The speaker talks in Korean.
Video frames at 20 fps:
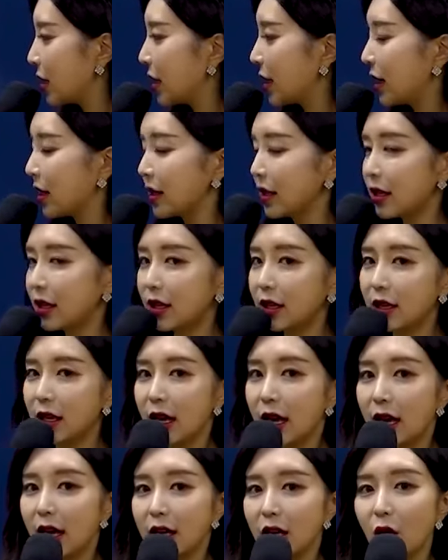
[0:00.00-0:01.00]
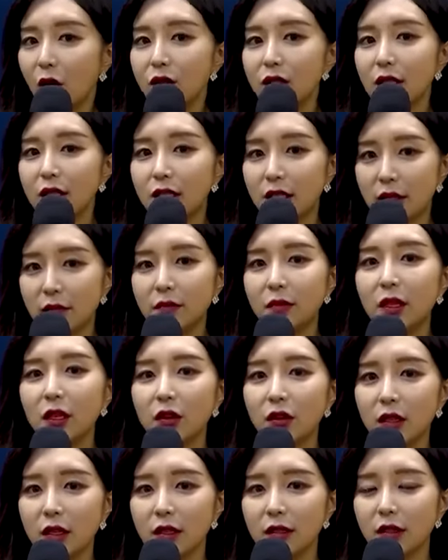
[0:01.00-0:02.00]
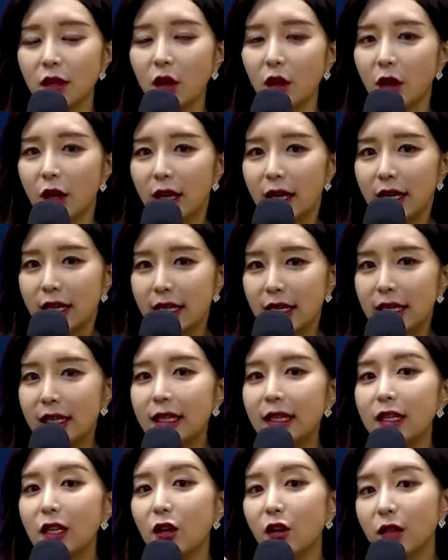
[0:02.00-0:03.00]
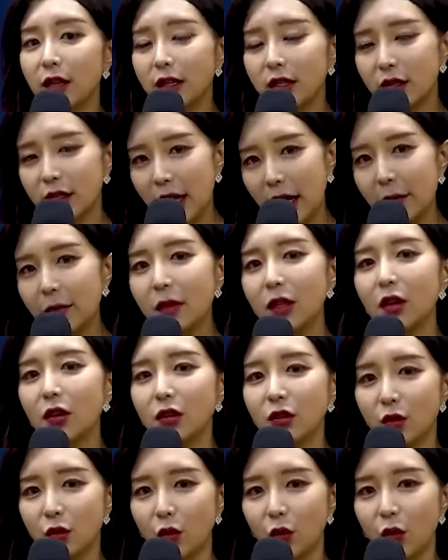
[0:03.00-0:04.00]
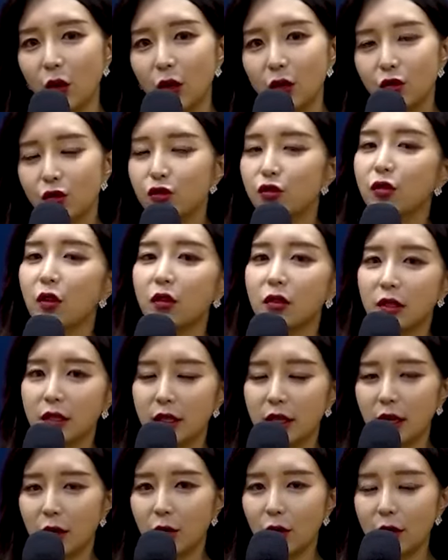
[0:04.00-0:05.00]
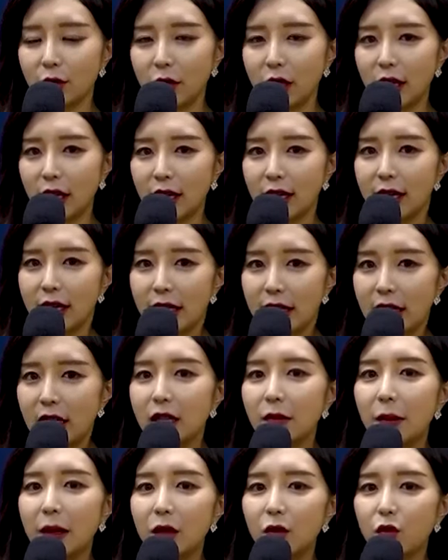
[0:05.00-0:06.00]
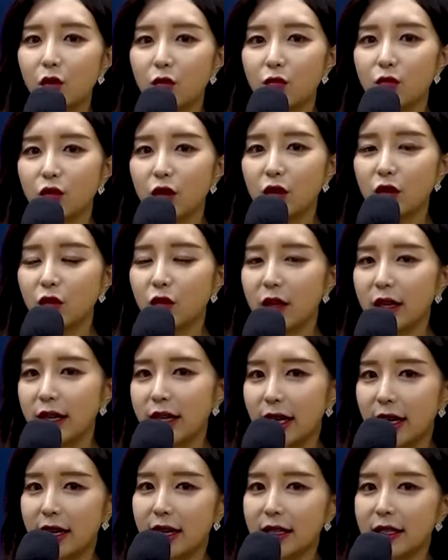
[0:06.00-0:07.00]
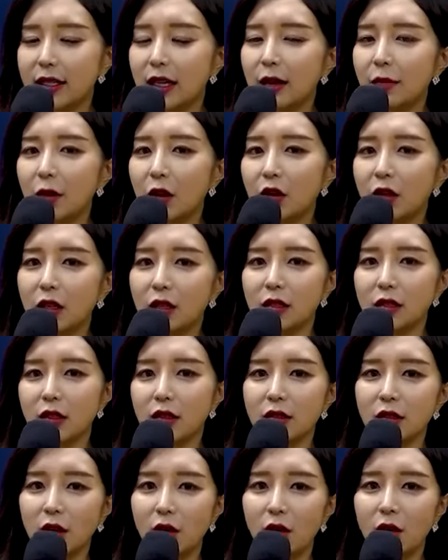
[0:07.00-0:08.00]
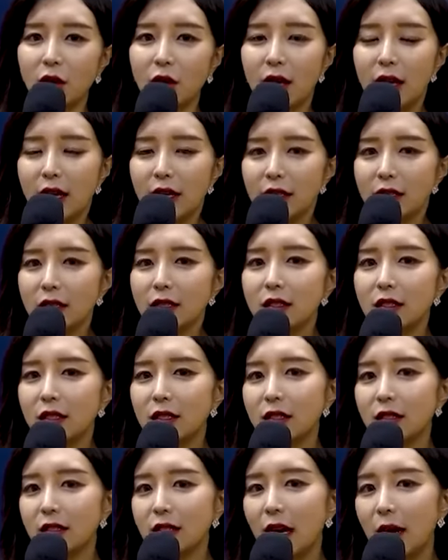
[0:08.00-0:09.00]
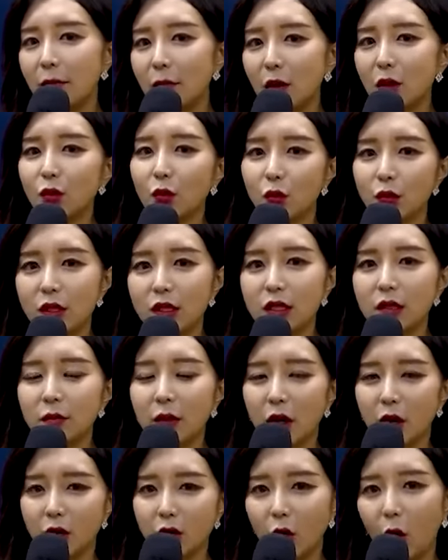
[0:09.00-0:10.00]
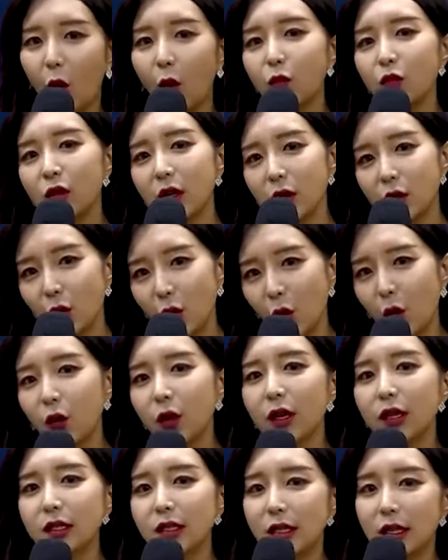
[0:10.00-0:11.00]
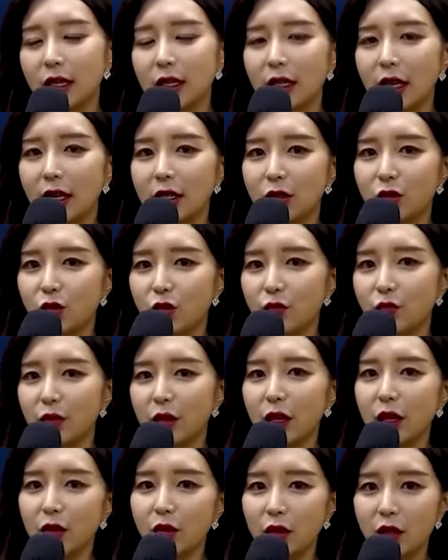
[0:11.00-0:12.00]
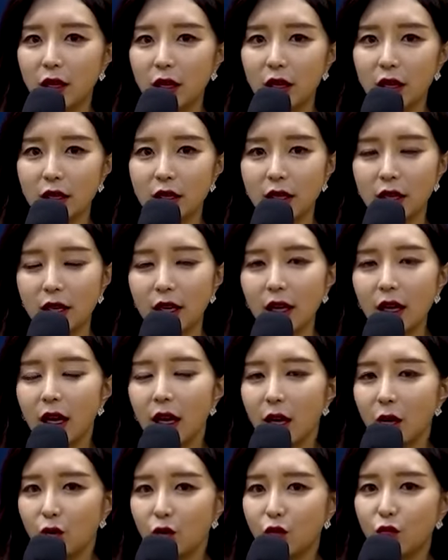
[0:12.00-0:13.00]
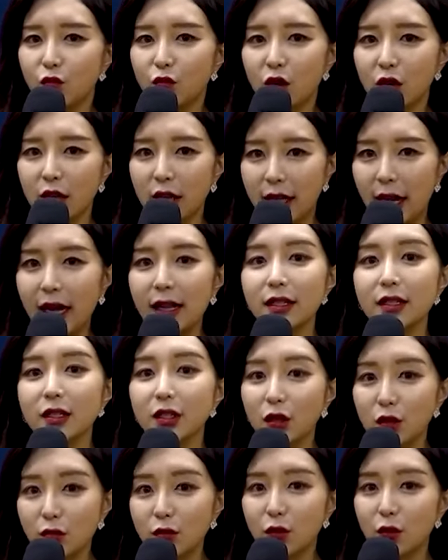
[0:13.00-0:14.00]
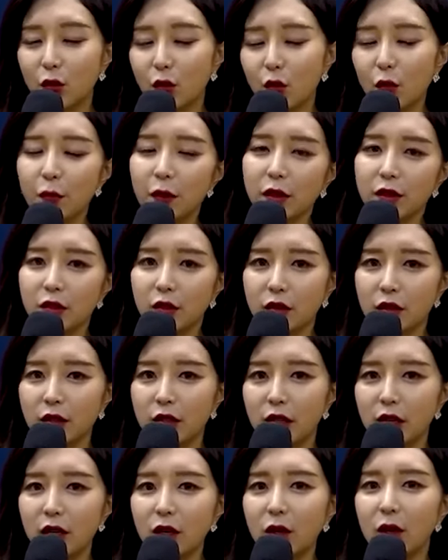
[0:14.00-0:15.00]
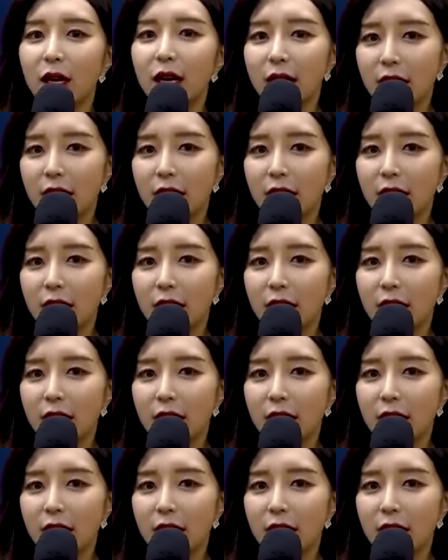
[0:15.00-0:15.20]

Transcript: 기간이 현재 10년에서 2년에서 3년으로 줄어든다고 합니다. 일반 공무원과의 약간 차별이 있어서 승진을 한 번 놓치면 너무나도 오랜 시간 다시 준비해야 된다라는 게 군무원의 단점으로 꼽혔었는데요.